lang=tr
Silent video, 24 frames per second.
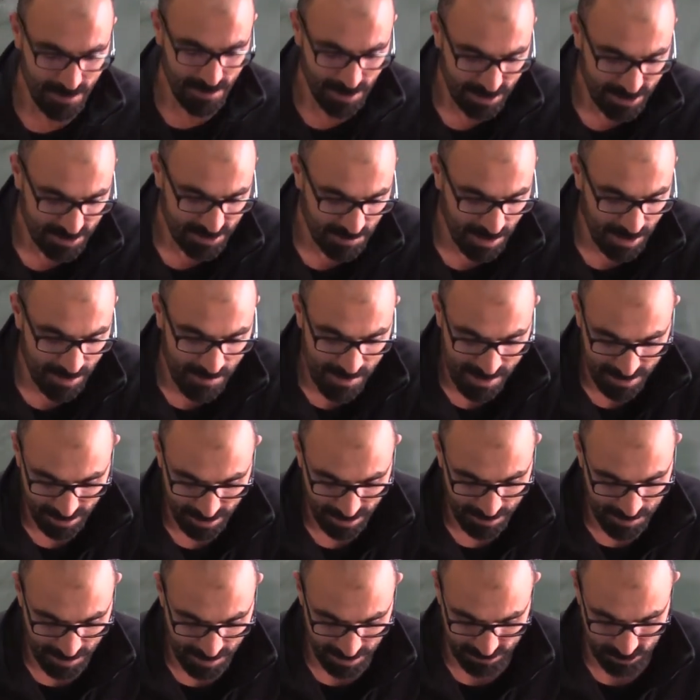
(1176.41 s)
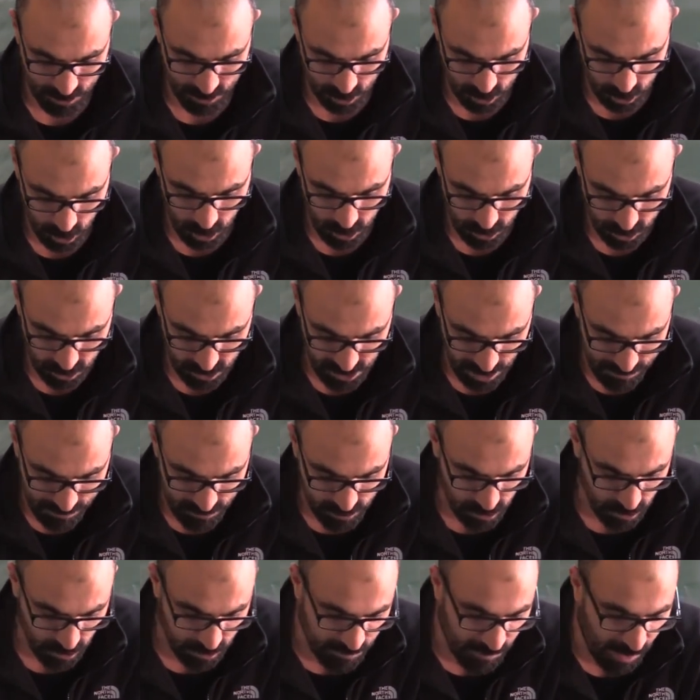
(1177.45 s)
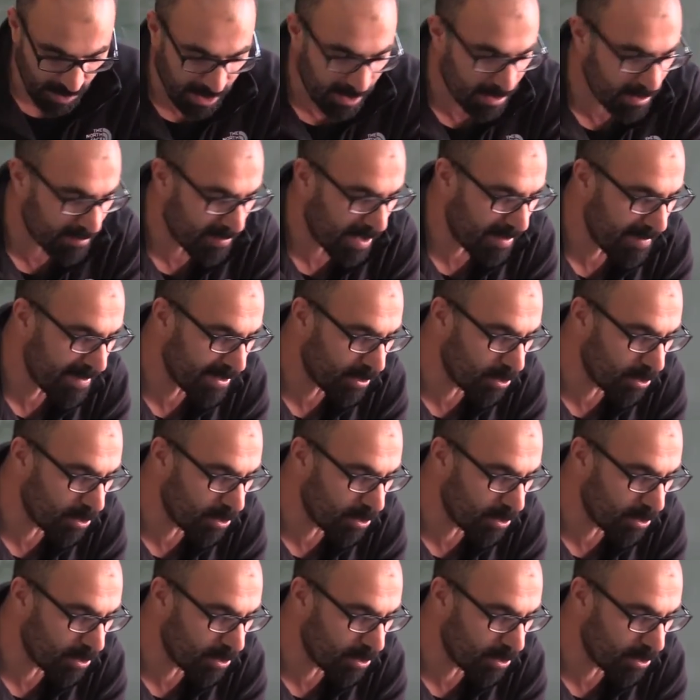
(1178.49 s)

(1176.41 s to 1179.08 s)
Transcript: Şimdi hemen hemen anlatıyoruz. Doğru güzel bir soru. Bakalım hemen